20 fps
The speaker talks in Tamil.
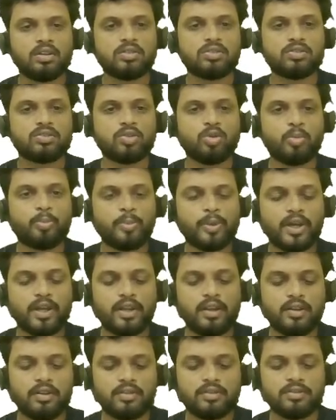
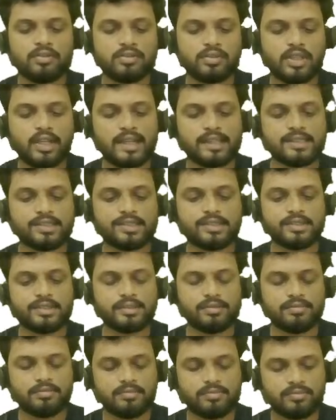சூப்பர் எஸ்
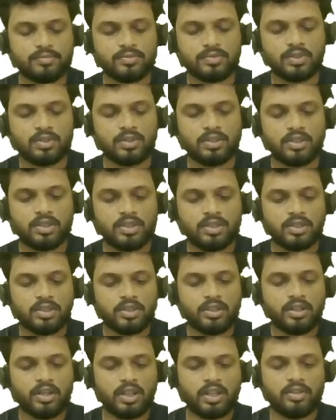
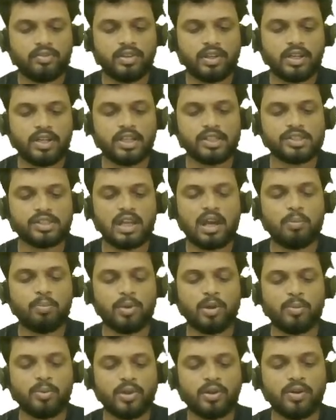இன்னைக்கு விக்னேஷ்
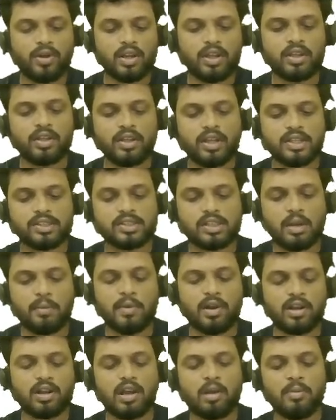டாப்பில் போயிடுவார் எஸ்
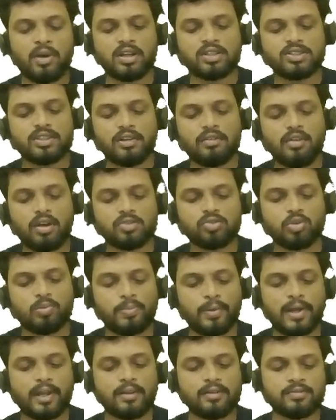கமான் கமான் செல்வா
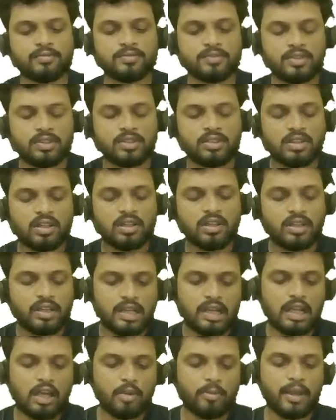சூப்பர்
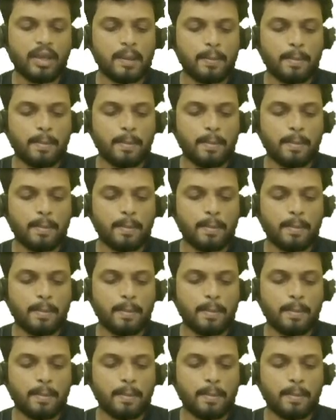எல்லாருமே